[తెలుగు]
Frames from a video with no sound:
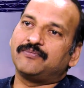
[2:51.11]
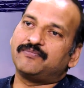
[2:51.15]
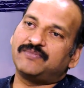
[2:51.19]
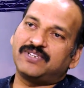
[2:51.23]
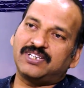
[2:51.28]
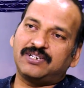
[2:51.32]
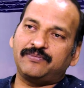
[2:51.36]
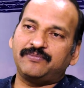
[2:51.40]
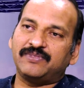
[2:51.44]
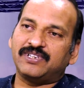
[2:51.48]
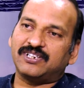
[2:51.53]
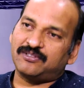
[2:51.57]

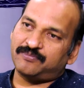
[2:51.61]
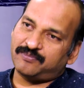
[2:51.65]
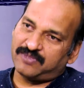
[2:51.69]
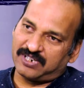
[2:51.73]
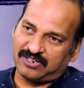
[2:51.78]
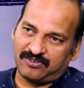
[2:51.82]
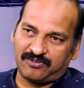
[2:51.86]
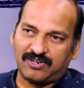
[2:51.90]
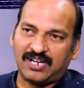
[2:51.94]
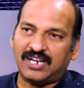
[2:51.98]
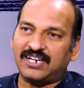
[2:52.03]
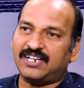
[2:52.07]
మీరు మీరు
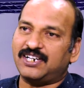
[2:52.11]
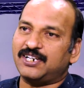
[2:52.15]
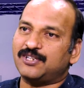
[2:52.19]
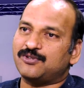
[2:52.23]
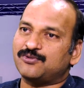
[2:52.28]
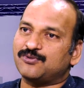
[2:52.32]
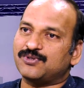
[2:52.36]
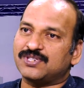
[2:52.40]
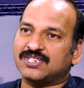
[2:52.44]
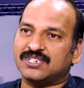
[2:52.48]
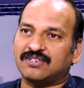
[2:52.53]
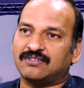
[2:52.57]
మనం ఆల్రెడీ
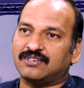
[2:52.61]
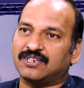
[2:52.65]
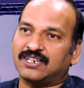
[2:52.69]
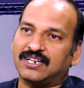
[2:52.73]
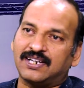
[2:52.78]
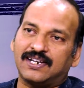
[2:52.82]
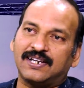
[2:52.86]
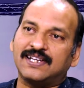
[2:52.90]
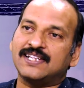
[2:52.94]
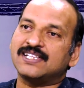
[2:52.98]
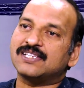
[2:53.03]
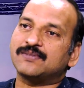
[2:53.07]
చూసే ఉన్నాం
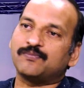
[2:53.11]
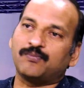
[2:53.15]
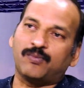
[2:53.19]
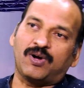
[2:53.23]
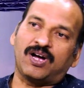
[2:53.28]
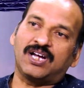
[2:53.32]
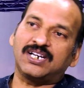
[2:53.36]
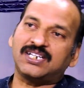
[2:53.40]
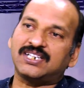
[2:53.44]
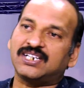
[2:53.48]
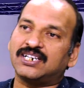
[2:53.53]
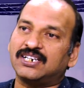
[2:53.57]
రిలయన్స్
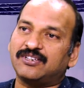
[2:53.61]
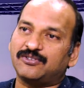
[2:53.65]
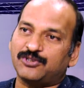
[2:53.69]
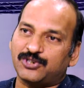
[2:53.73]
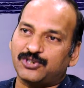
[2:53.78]
మార్ట్ అని